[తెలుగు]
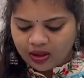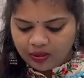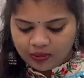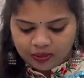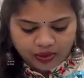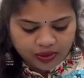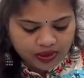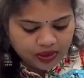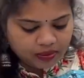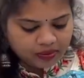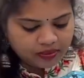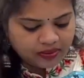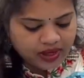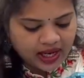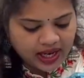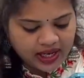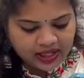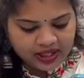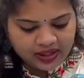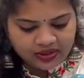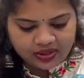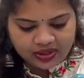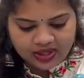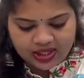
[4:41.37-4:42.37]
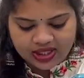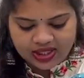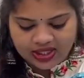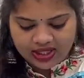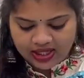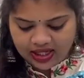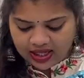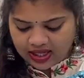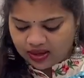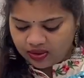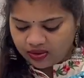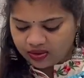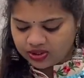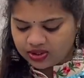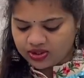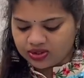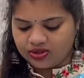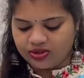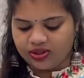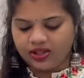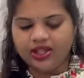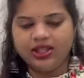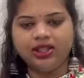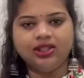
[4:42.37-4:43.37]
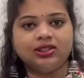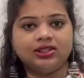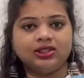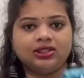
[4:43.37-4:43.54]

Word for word: మొత్తం నైటీ వచ్చేసి ఇలా వస్తుంది